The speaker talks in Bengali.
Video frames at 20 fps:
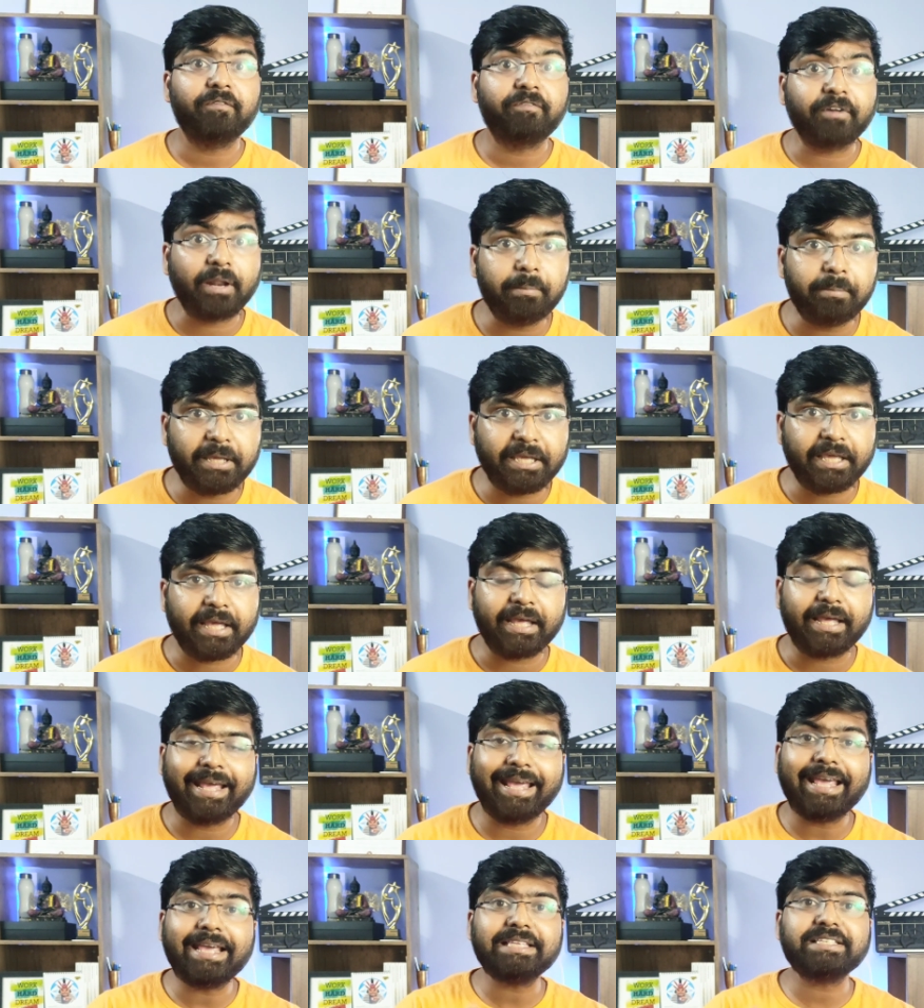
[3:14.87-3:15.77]
ফ্রেমিং এ
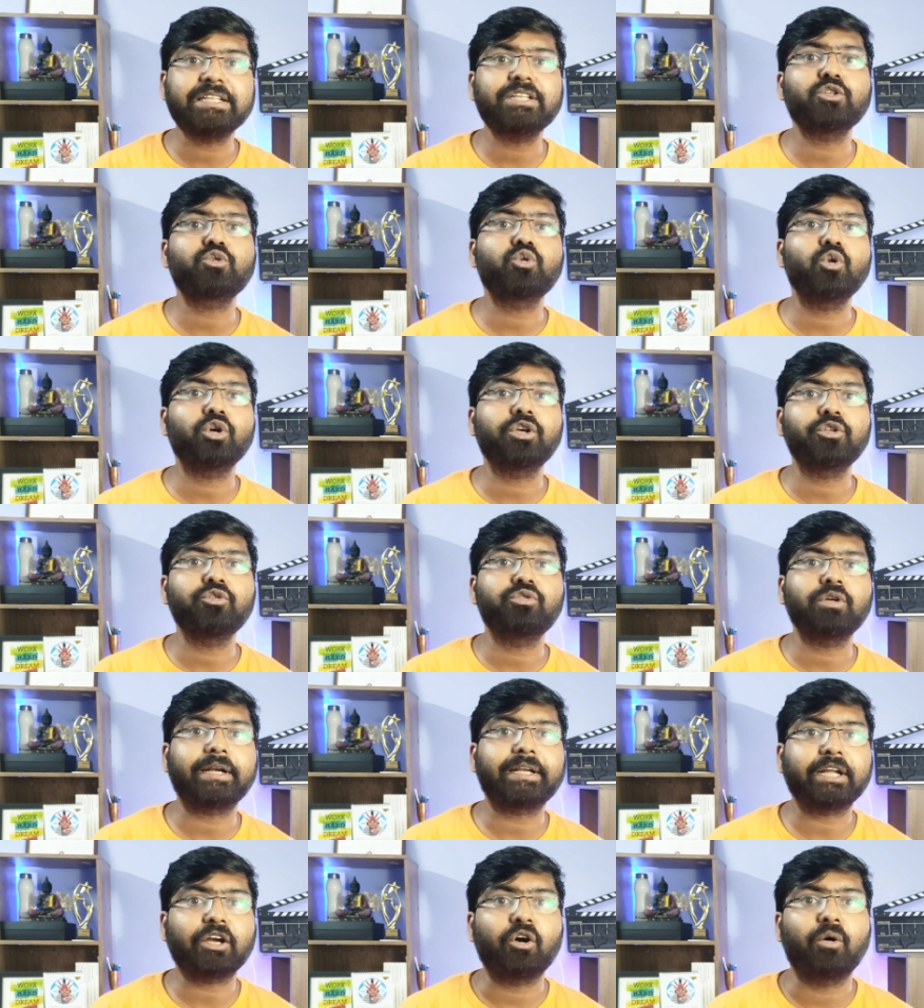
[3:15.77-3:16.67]
এই জিনিসগুলো কিন্তু
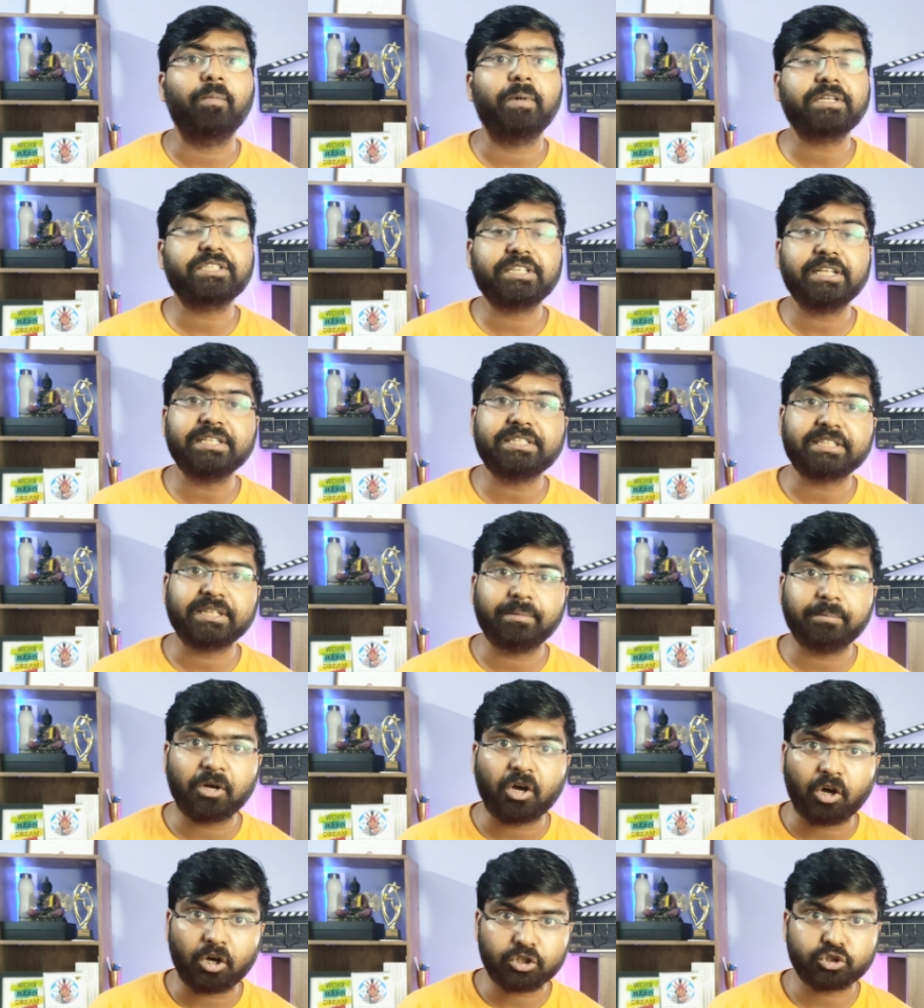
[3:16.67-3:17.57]
একটা কমার্শিয়াল
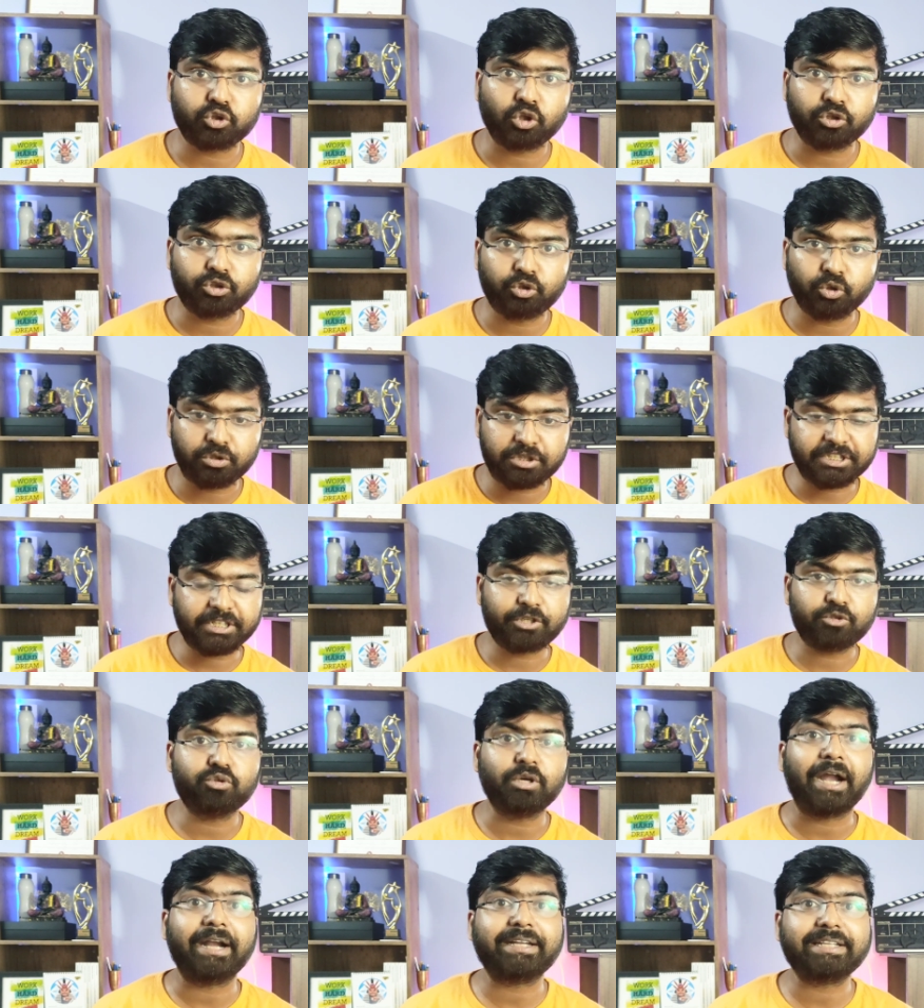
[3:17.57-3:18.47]
সিনেমা হওয়া সত্ত্বেও যে
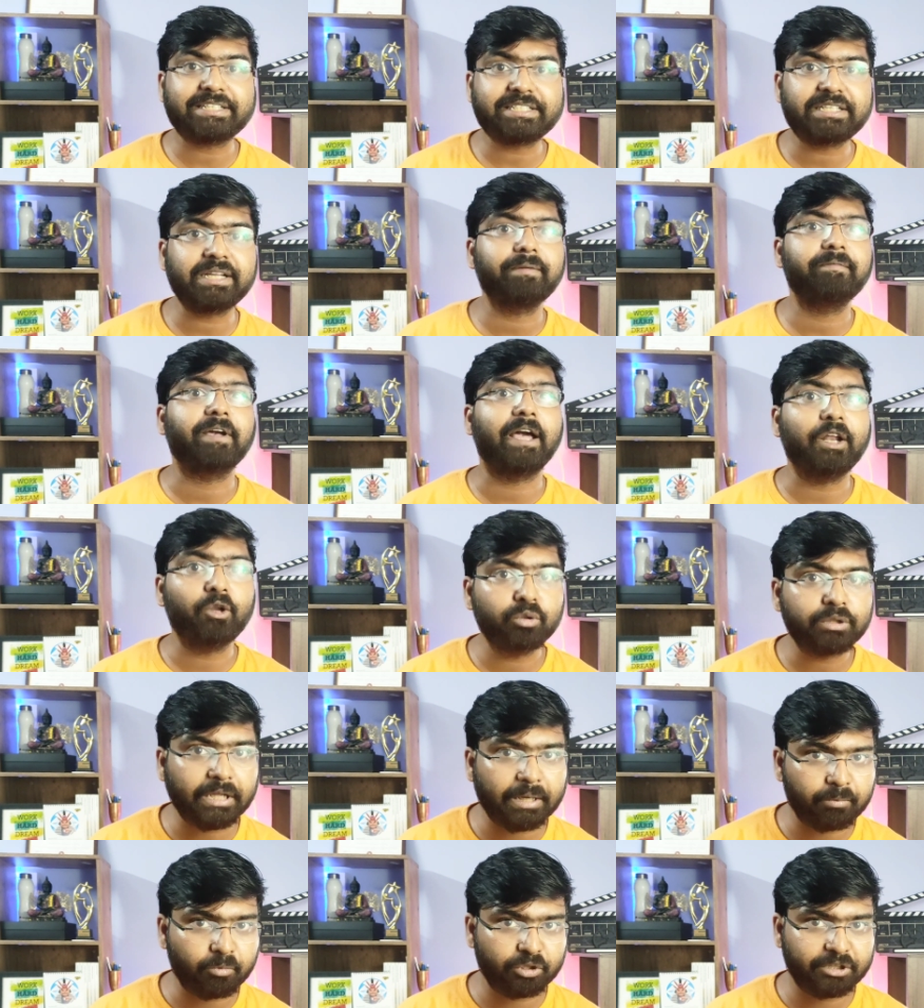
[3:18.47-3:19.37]
কিছু আর্টিস্টিক ভ্যালু
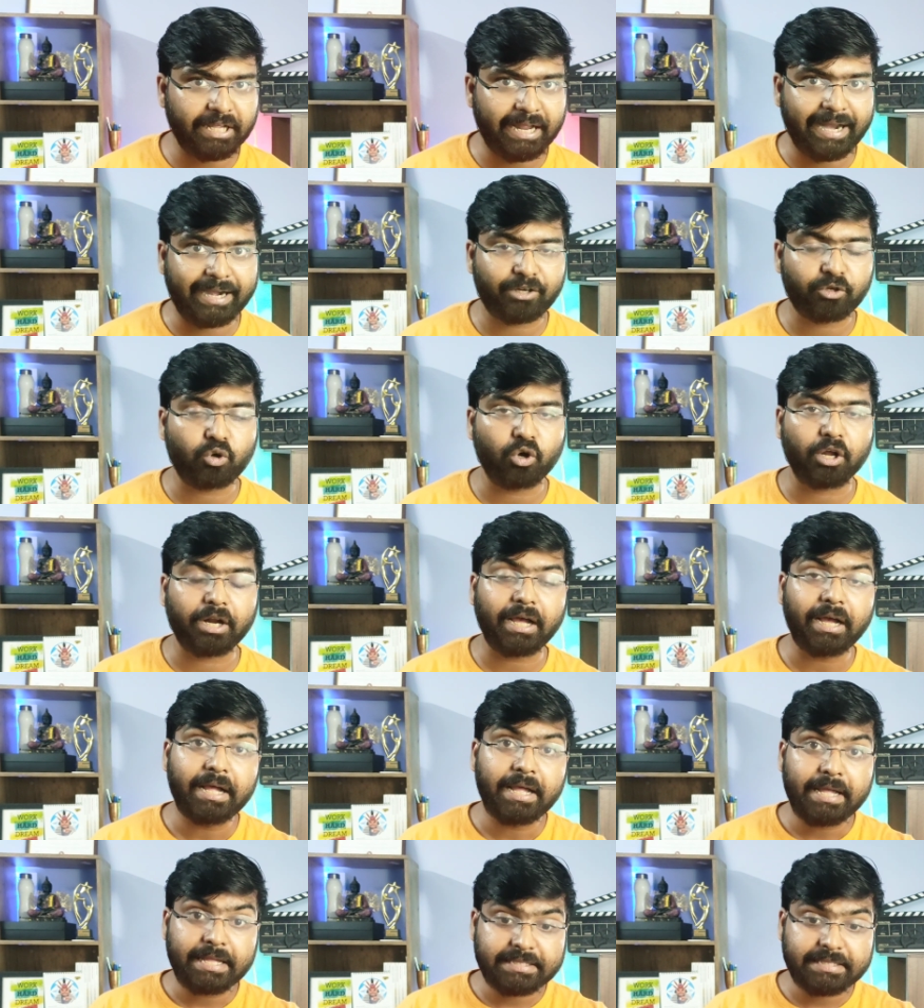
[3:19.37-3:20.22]
তার মধ্যে অ্যাড করা